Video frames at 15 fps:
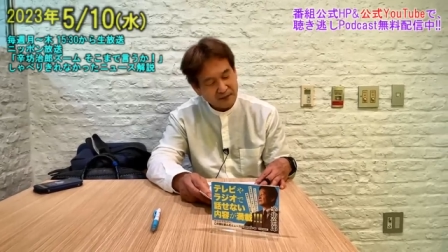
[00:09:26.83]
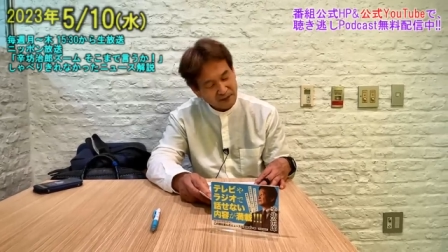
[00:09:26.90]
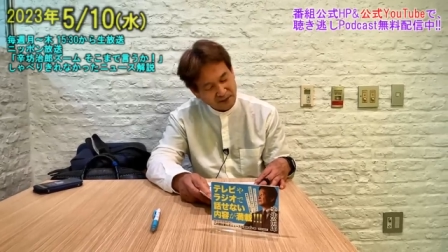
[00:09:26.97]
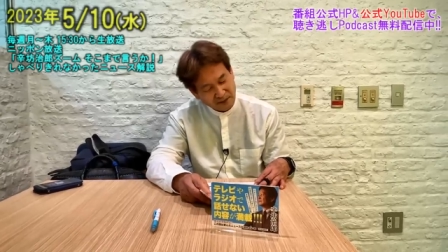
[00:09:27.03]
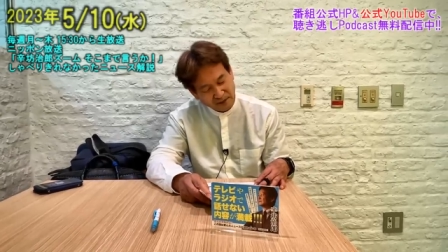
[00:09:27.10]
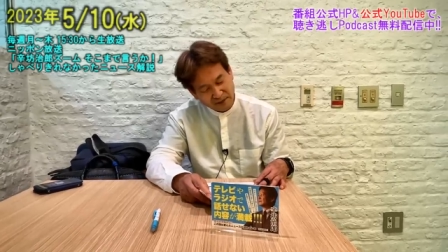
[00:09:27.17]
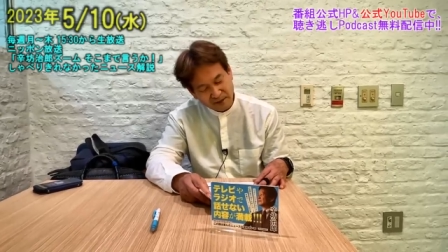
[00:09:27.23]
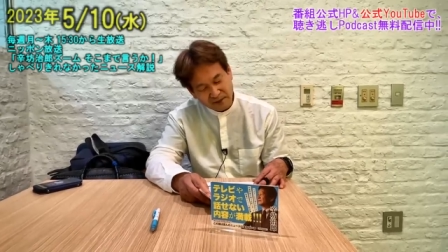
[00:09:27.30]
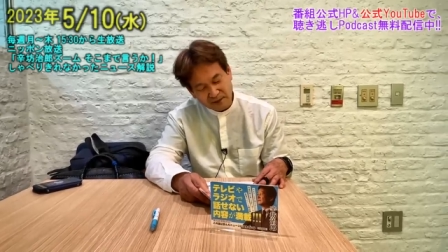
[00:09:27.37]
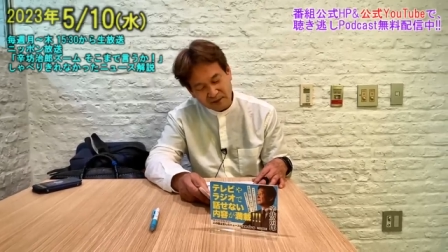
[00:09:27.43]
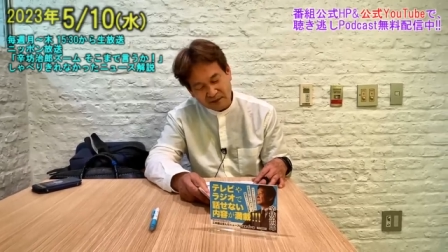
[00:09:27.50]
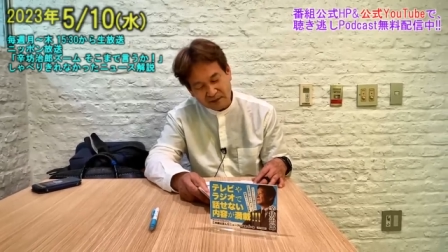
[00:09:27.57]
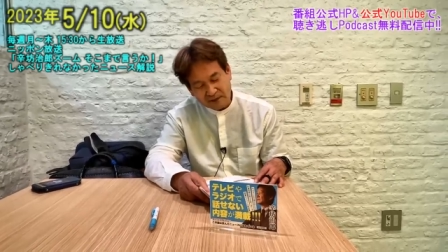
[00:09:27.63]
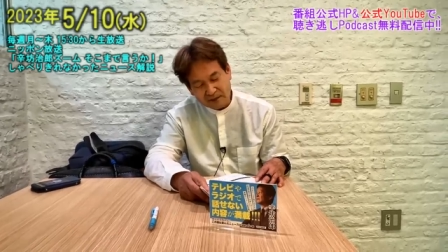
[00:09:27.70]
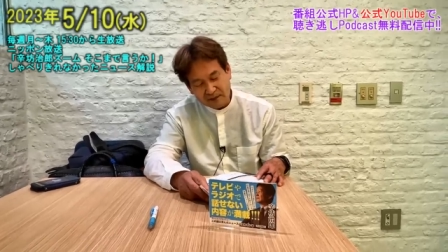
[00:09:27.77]
うん、
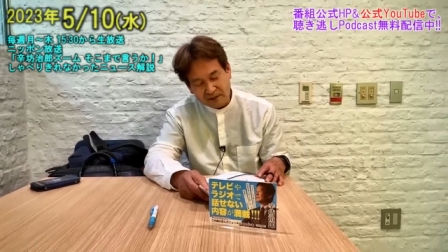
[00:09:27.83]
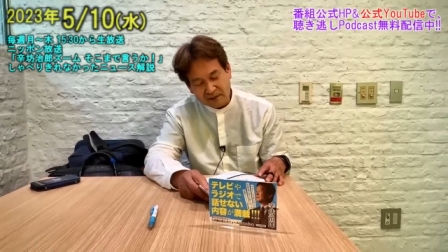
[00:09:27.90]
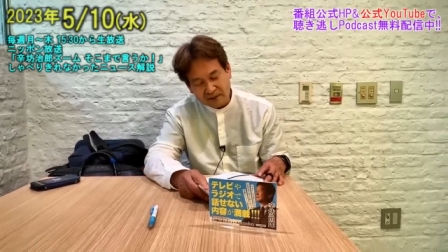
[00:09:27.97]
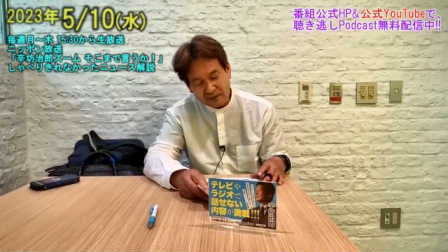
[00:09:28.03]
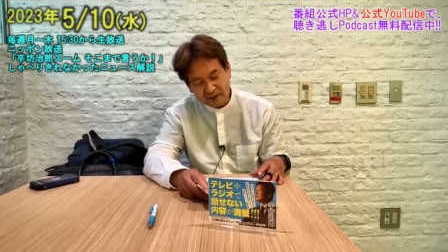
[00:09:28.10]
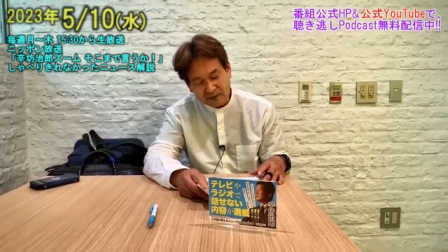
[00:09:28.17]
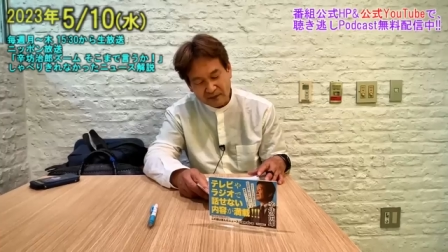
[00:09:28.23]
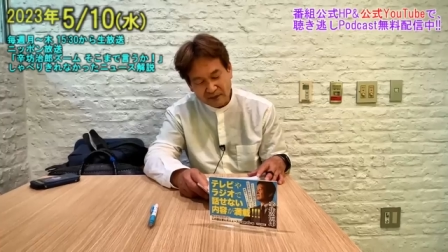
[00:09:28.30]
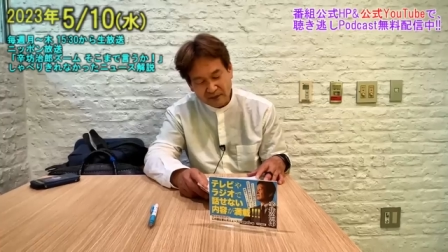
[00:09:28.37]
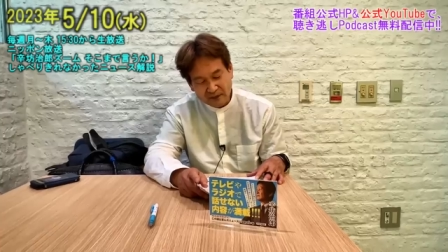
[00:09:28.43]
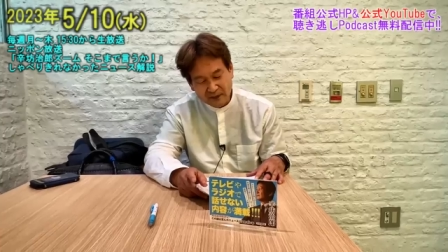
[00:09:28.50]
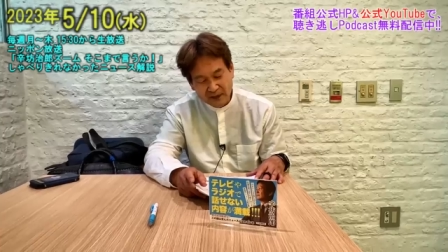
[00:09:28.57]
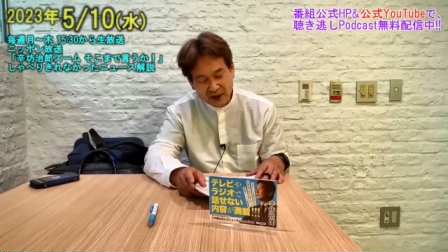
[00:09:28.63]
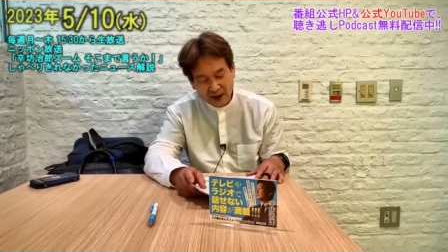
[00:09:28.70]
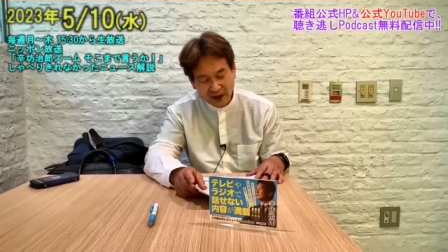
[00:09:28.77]

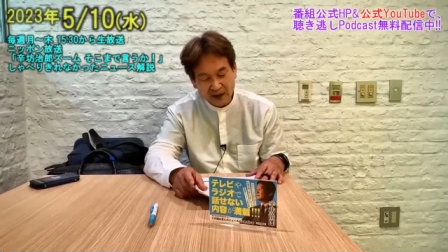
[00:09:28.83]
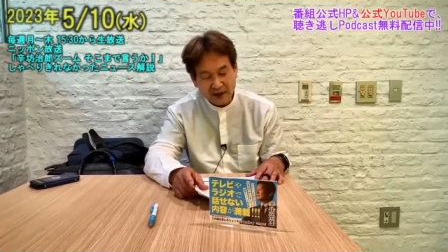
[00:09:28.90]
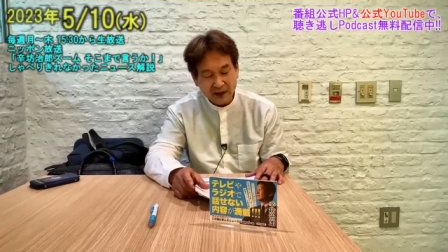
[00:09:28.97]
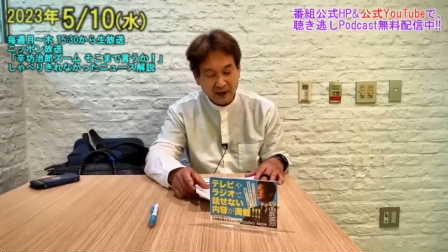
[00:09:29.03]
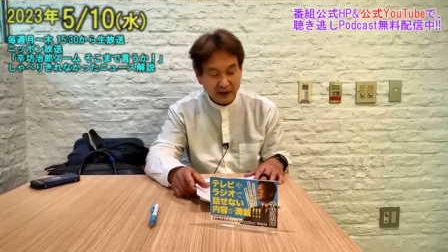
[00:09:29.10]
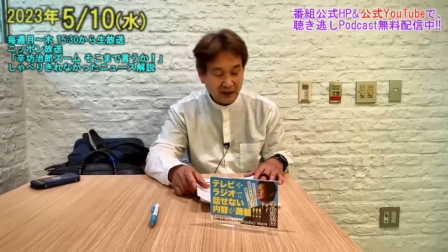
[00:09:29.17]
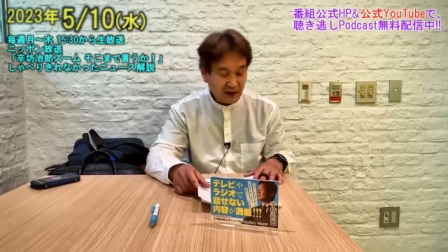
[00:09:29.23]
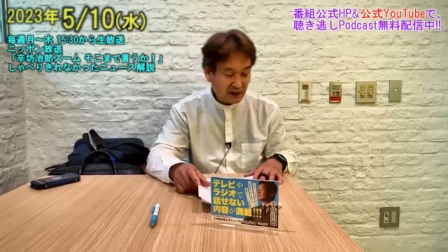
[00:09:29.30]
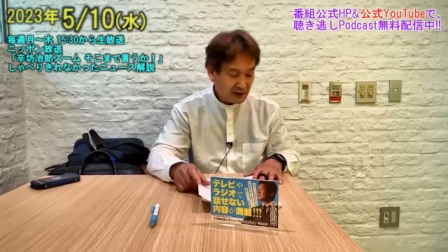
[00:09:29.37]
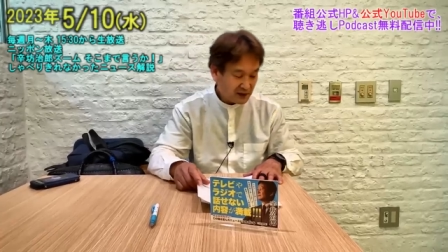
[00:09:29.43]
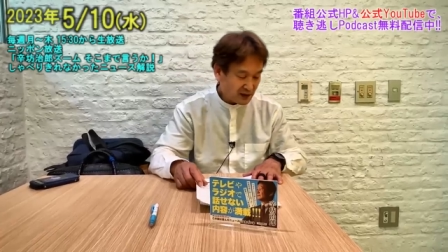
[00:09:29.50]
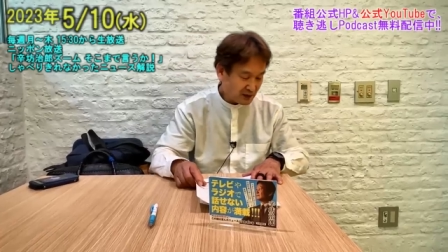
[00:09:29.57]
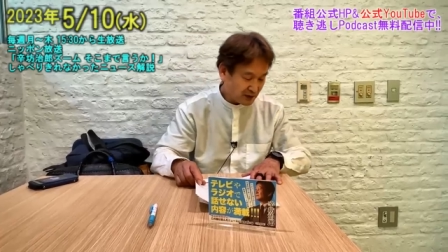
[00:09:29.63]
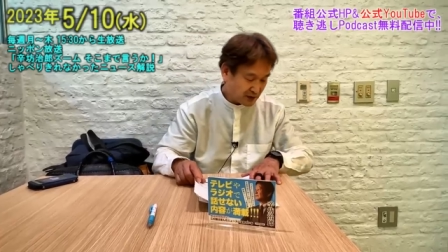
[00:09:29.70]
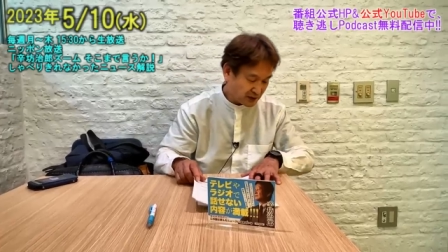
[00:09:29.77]
はい、
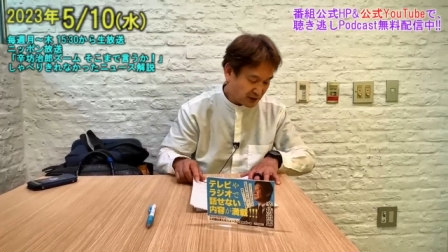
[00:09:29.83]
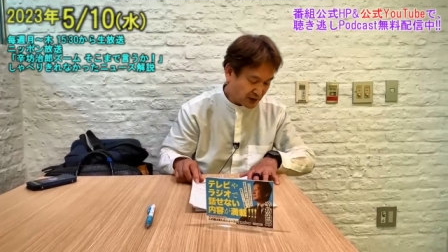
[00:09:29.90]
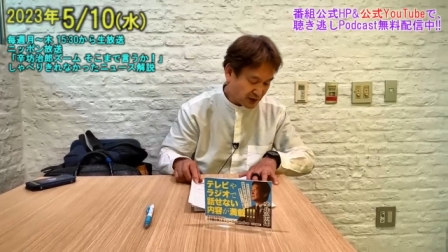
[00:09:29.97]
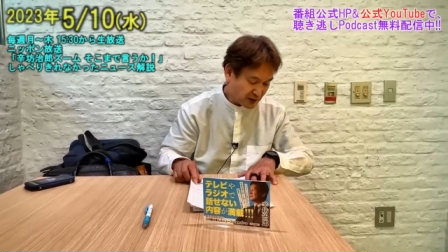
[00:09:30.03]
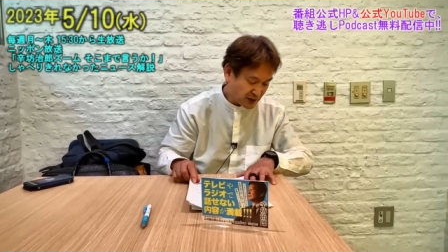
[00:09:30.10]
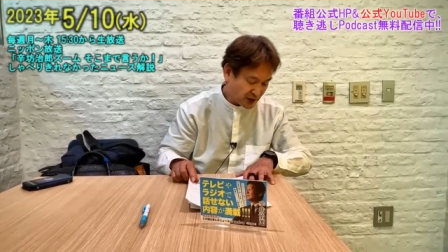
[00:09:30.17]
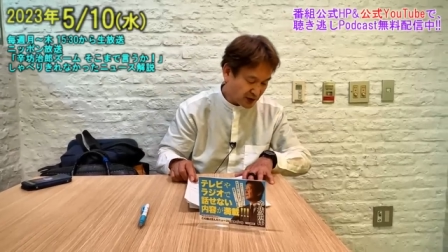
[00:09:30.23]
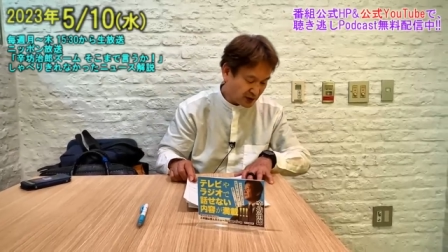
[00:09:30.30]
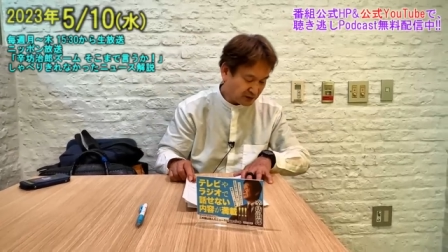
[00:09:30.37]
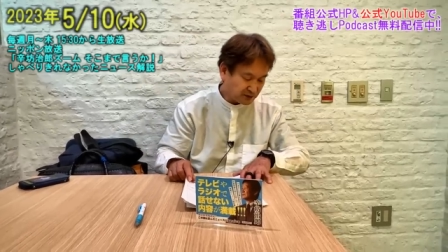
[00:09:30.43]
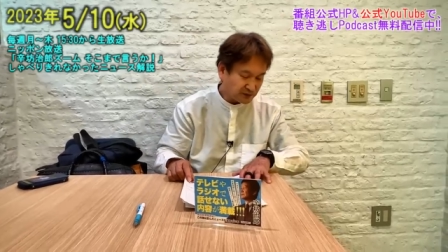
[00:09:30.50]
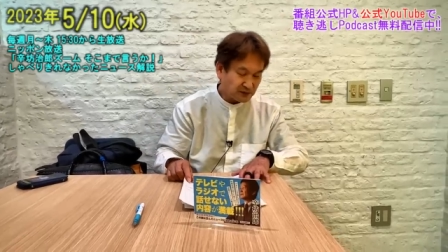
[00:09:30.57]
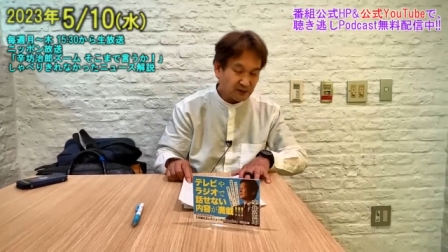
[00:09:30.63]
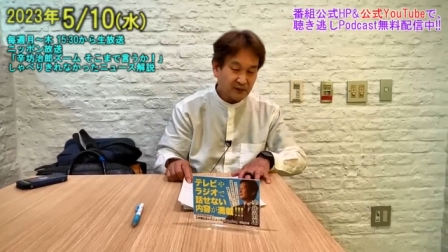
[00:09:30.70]
えー、てなこと言ってるうちに、